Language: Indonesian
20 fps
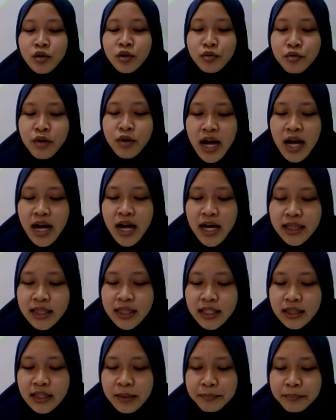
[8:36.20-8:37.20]
Ulangan
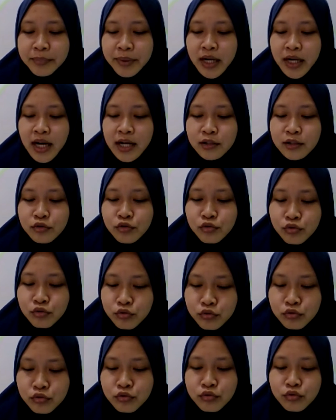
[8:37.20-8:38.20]
tetap
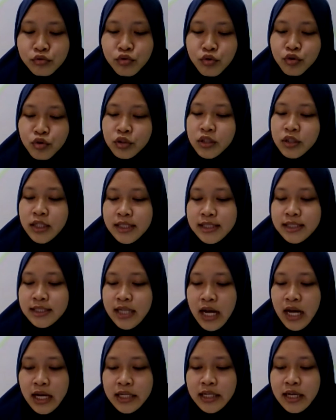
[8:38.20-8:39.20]
berlangsung. Gugut
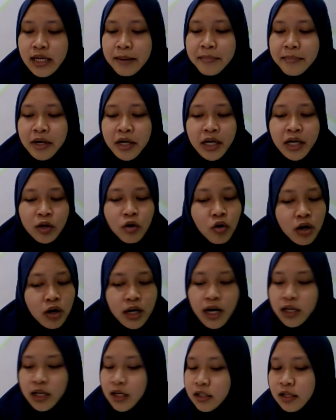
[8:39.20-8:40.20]
resah ia menengok ke
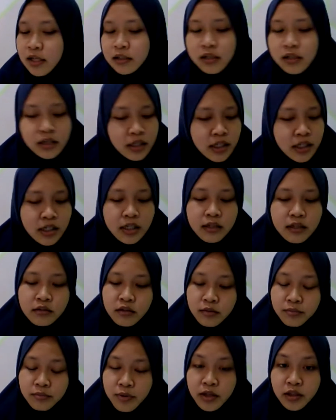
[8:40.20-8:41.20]
kanan dan ke kiri.
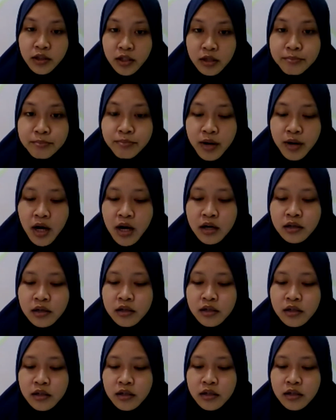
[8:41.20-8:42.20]
Tiba-tiba
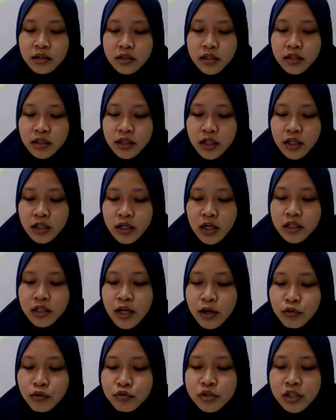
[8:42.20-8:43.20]

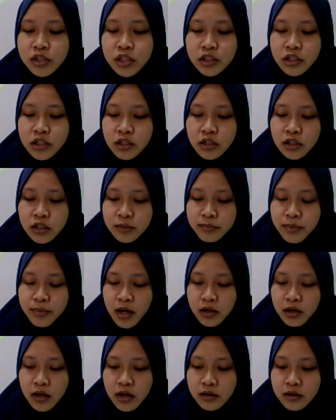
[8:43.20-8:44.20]
ditendangnya kursi Ida dari
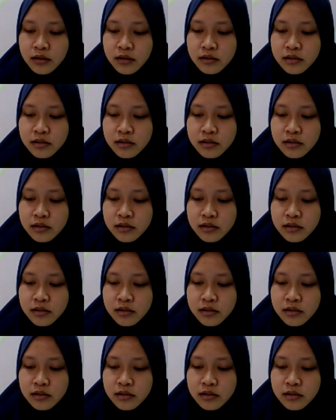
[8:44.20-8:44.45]
belakang.